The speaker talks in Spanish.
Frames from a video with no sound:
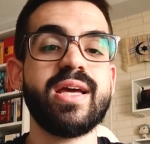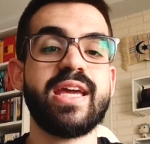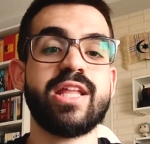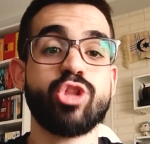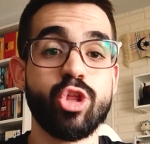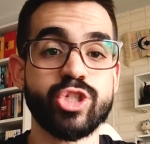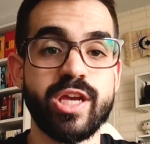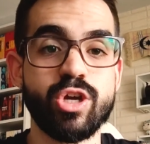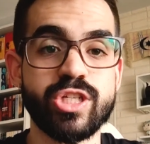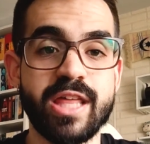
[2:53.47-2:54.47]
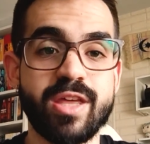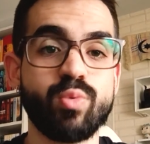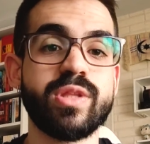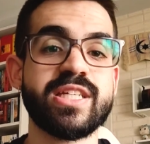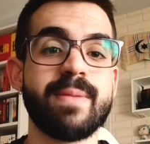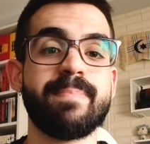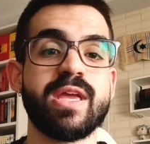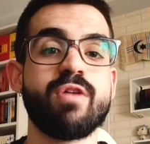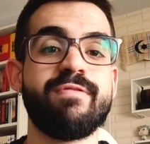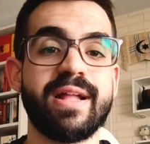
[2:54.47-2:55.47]
y todos ellos hacen un
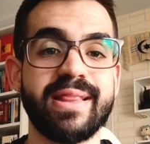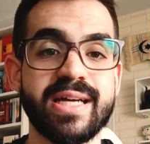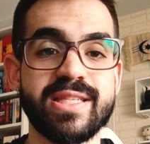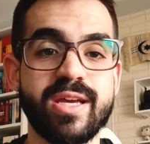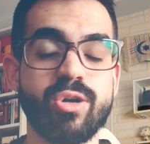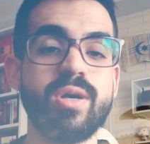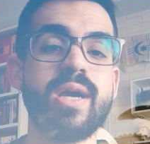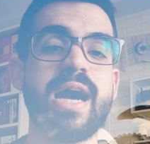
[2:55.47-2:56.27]
desempeño fantástico a